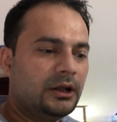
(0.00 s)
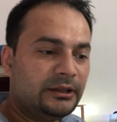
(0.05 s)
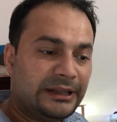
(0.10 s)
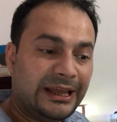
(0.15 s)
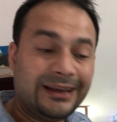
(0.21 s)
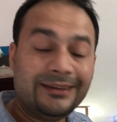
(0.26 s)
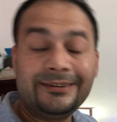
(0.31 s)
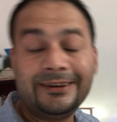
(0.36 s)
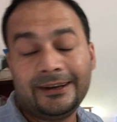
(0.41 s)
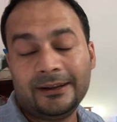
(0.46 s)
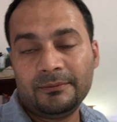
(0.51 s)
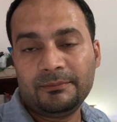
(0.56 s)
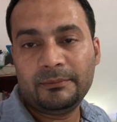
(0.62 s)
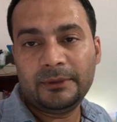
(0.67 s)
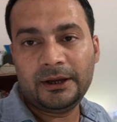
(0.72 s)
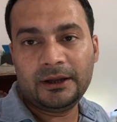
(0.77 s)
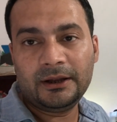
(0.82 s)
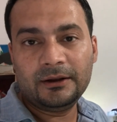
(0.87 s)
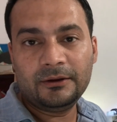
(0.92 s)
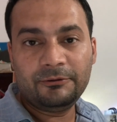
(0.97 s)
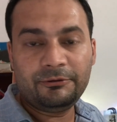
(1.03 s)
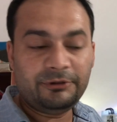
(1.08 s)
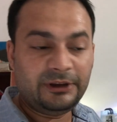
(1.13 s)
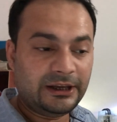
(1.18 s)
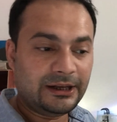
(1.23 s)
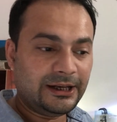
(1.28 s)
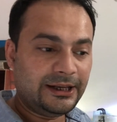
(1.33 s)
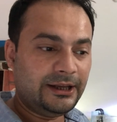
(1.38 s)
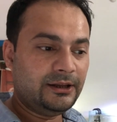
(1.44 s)
नए सेटअप में
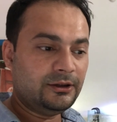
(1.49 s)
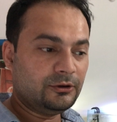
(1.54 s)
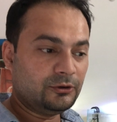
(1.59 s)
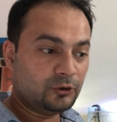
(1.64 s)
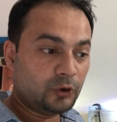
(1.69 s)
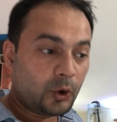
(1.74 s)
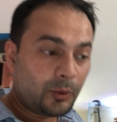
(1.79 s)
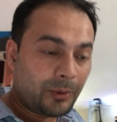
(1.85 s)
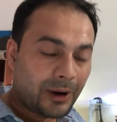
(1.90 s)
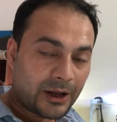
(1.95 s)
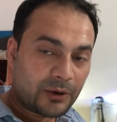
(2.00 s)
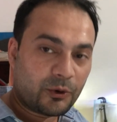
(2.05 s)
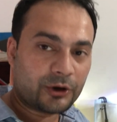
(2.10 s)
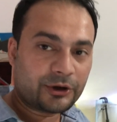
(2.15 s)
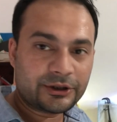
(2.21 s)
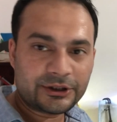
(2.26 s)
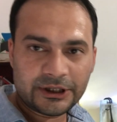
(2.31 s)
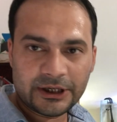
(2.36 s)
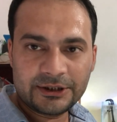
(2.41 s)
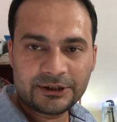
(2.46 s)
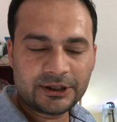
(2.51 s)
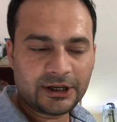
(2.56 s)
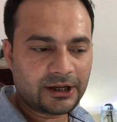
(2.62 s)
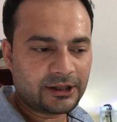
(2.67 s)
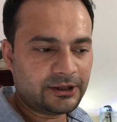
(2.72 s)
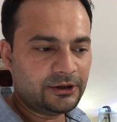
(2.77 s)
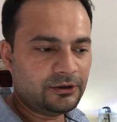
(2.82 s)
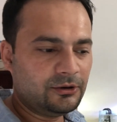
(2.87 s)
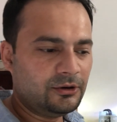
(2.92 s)
वीकली दो बार वाटर चेंज कर
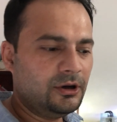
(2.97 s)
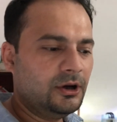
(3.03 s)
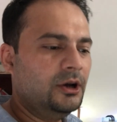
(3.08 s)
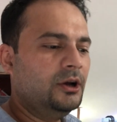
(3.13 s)
करते हो